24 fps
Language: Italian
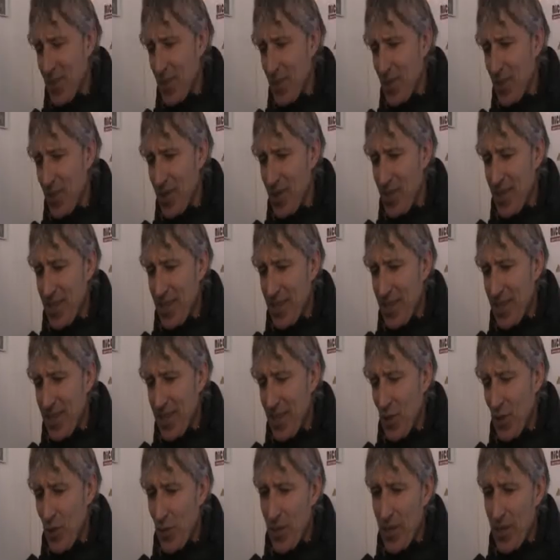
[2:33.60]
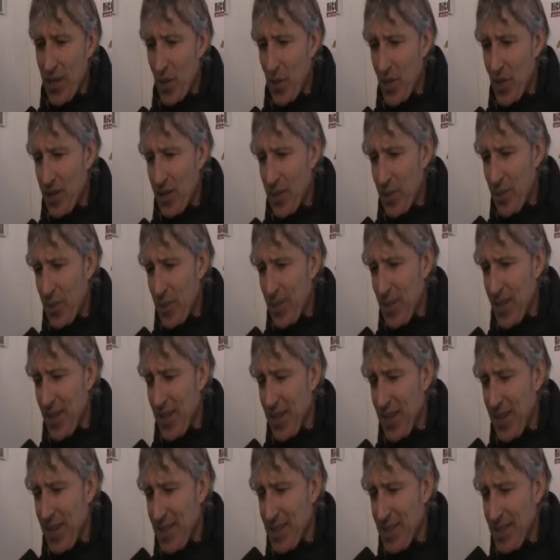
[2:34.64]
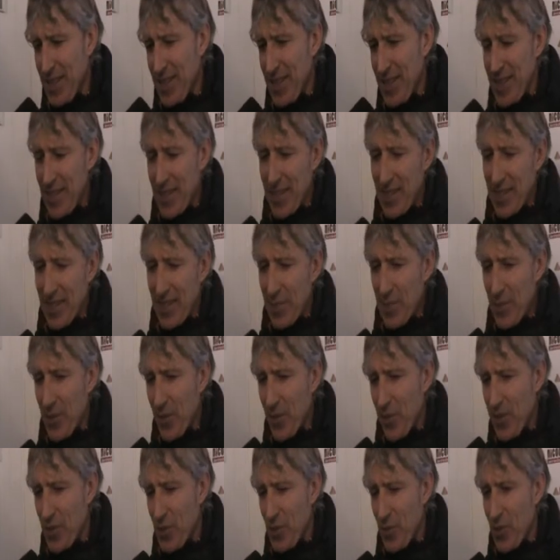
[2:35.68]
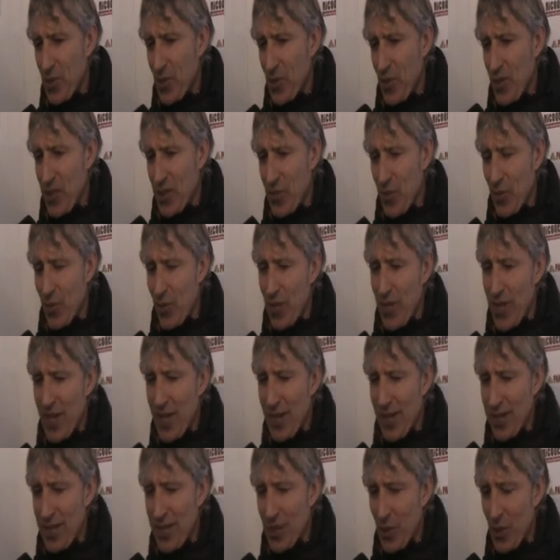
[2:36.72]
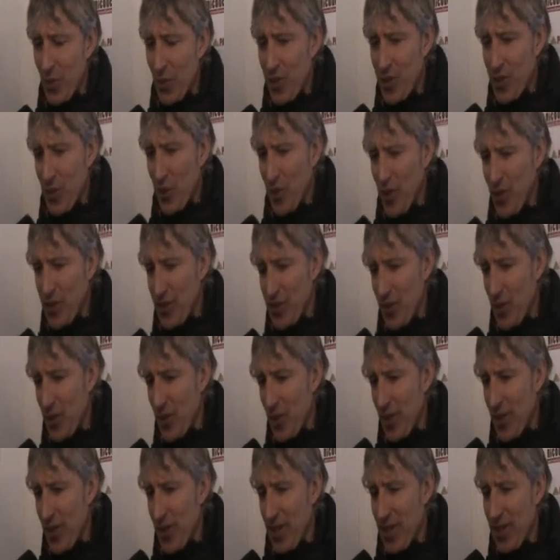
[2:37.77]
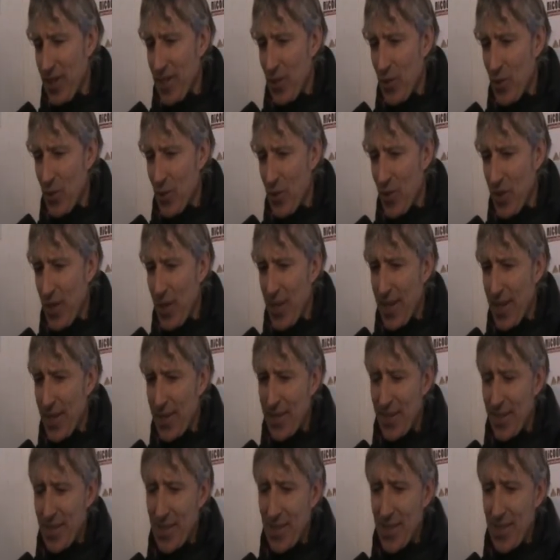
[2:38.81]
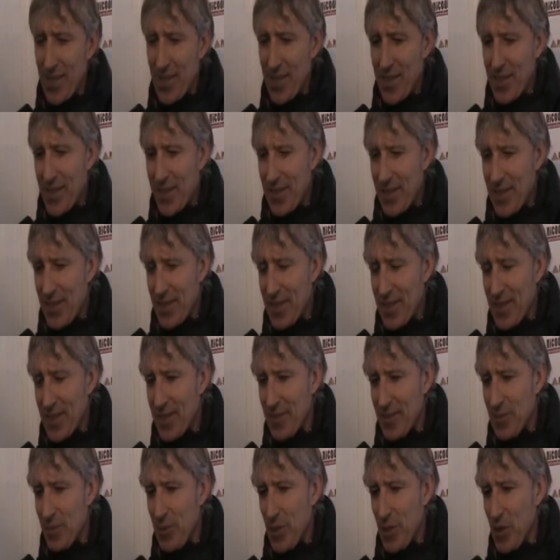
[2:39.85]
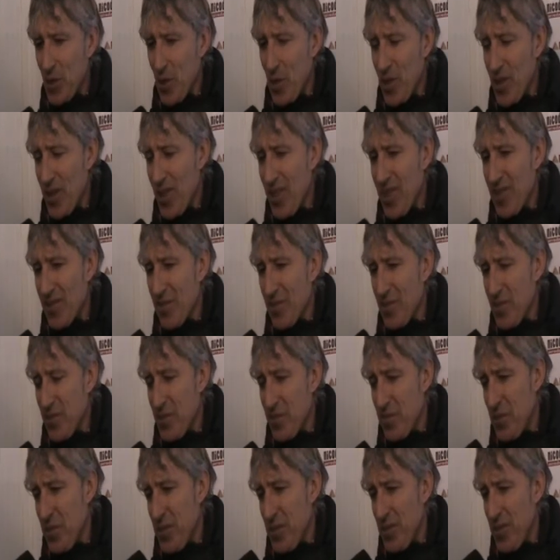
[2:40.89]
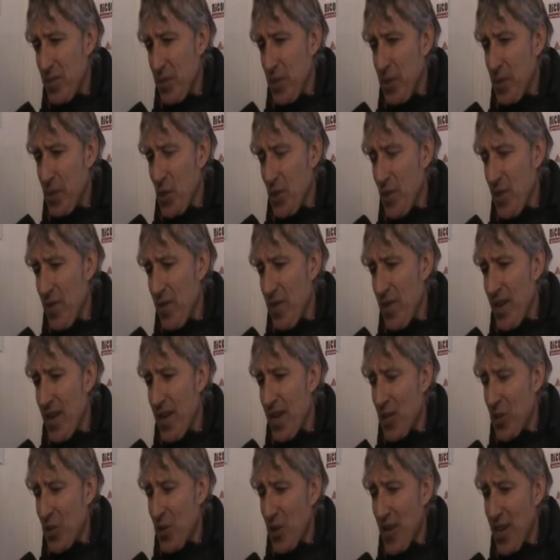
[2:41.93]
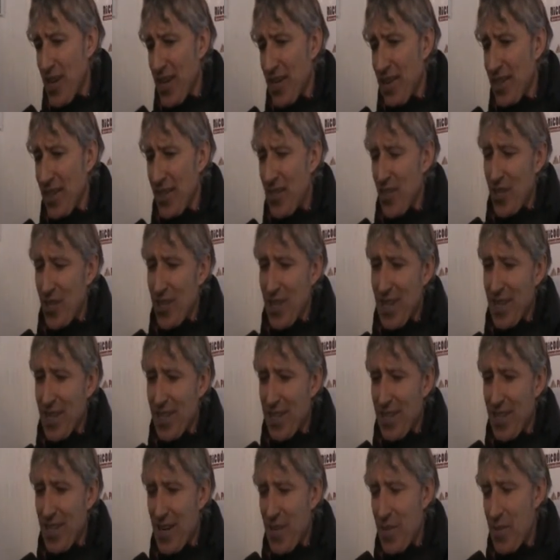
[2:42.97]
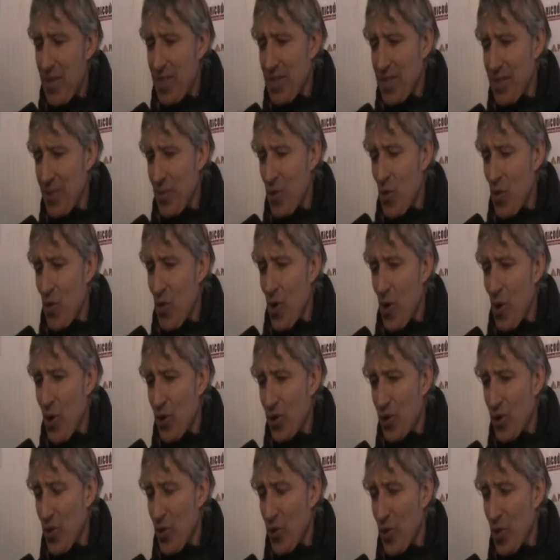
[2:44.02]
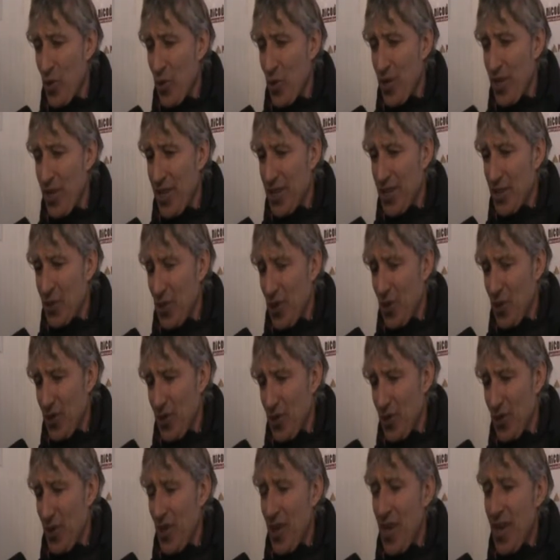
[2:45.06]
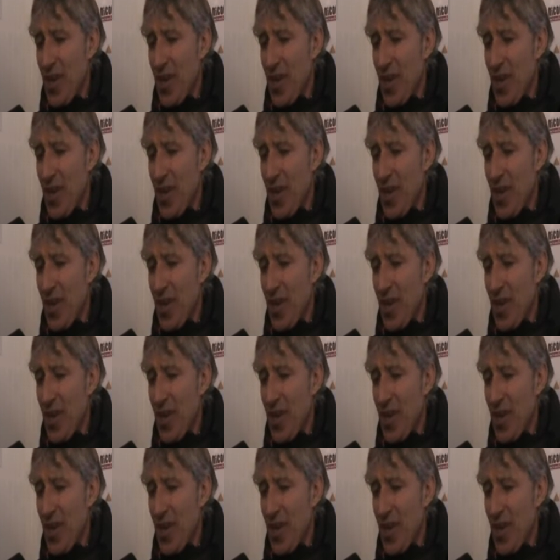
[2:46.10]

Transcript: noi, in, domenica un'altra partita in casa, per questo bisogna sfruttare adesso questa occasione eh, contro il Gaeta. Eh, bisogna, bisogna, vivere la giornata e cercare di dare il massimo come oggi, come domenica scorsa,